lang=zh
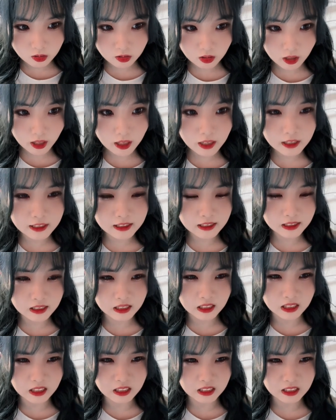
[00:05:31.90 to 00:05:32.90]
看之
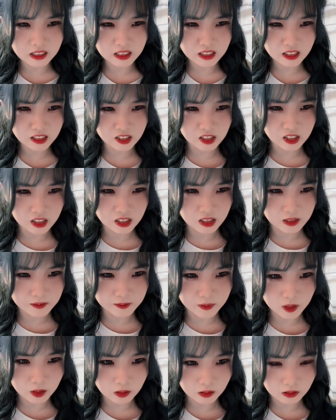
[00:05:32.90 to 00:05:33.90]
前其实
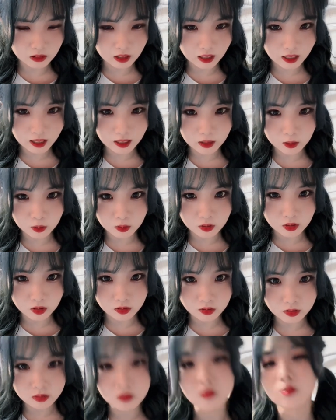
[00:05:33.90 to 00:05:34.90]
没有太多的
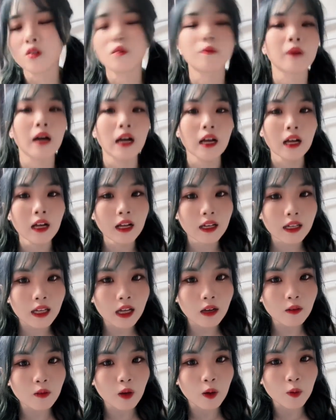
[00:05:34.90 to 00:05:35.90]
触动吧，
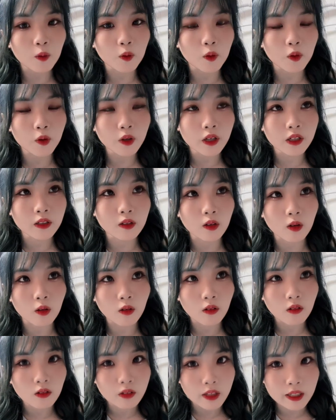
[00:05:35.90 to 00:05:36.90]
看完我会
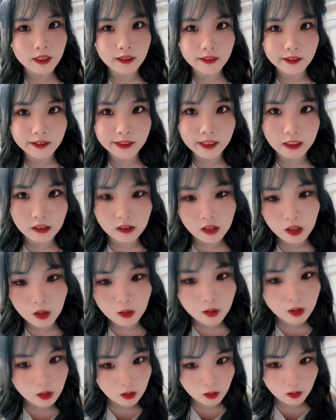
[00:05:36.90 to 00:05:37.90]
有。那个演唱
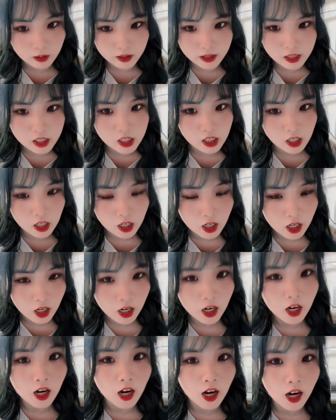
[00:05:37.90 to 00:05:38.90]
会后遗症，
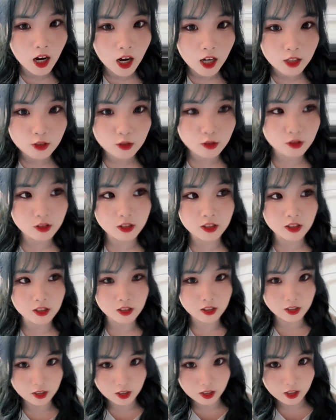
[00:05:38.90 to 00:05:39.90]
就
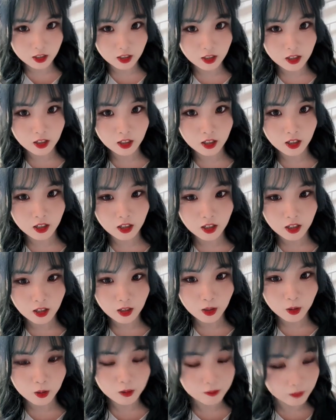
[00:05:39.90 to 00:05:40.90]
是
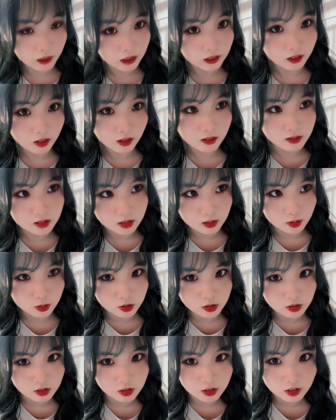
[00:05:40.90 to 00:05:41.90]
会满脑子都
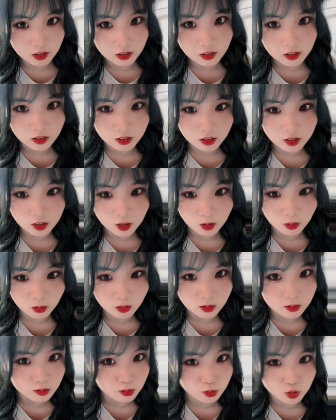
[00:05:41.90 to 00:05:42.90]
是那个演唱
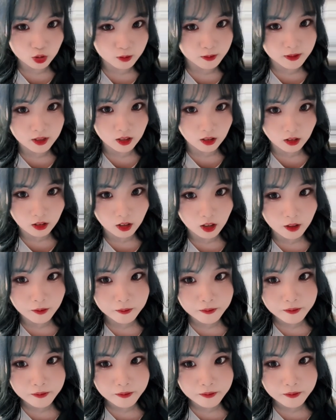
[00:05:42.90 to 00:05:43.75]
会，就睡不着了，